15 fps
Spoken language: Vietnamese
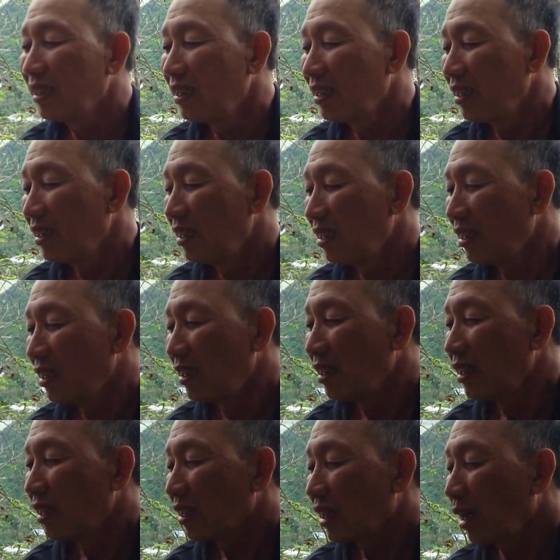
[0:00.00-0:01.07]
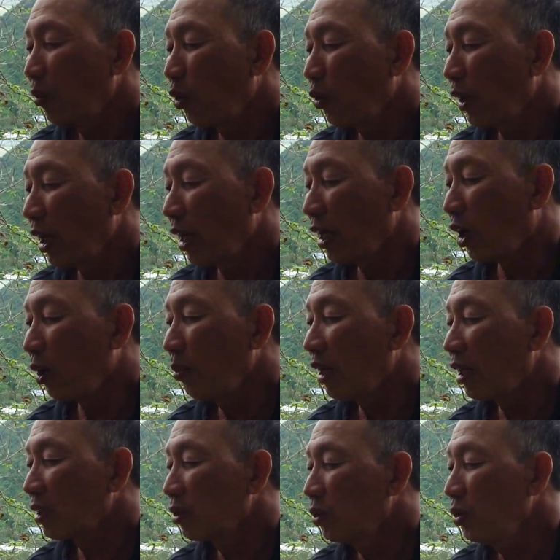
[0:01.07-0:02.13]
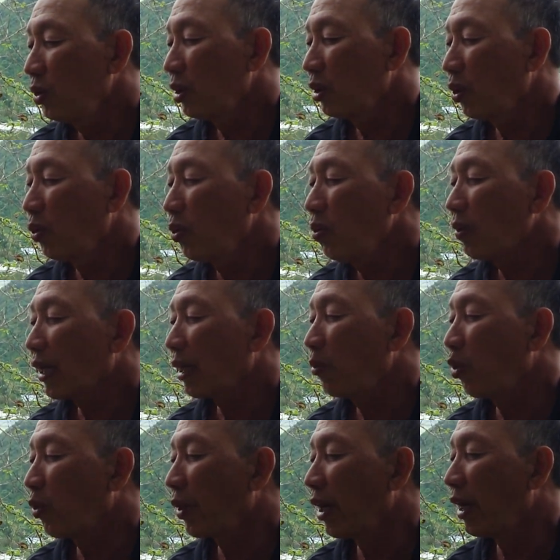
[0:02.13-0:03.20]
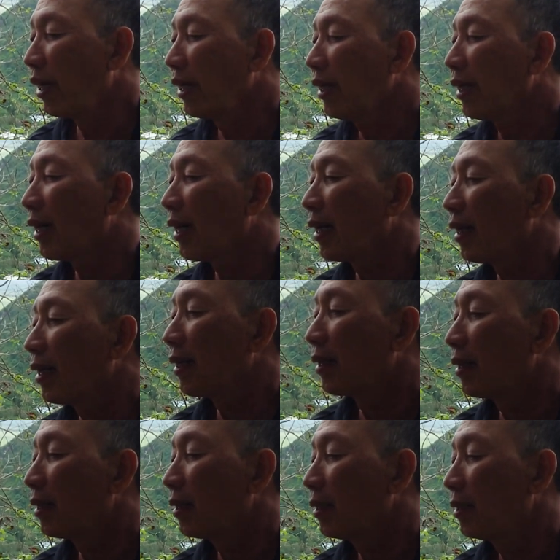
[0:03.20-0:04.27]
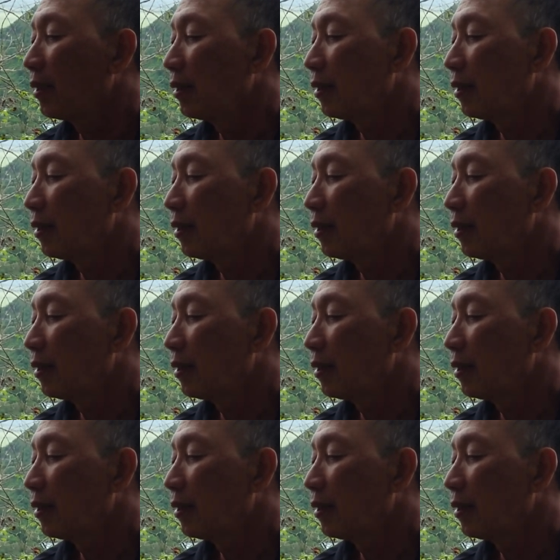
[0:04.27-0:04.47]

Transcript: giái cây bồ đề nọ mà tôi cứu cây bồ đề đó là